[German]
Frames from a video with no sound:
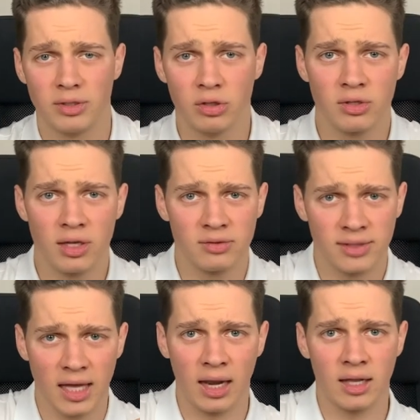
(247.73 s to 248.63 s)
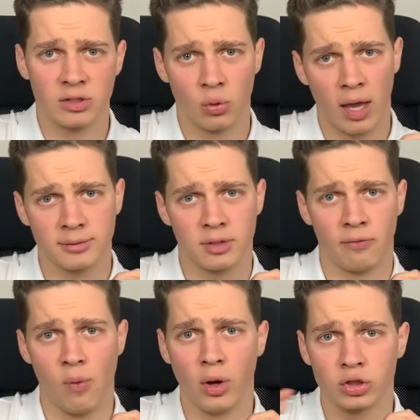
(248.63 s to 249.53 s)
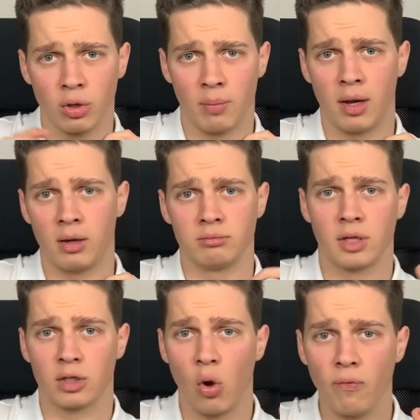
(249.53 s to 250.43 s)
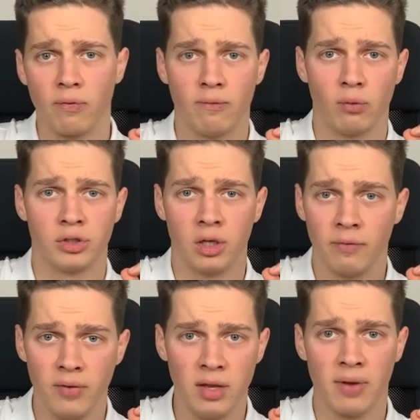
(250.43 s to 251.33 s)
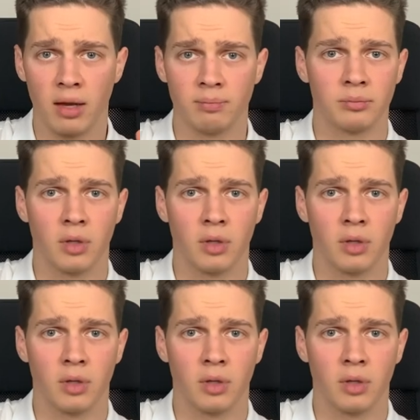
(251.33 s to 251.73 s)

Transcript: Beziehungsweise war es eigentlich so, ich habe sie vorher schon mal getroffen, wo sie in Wien waren.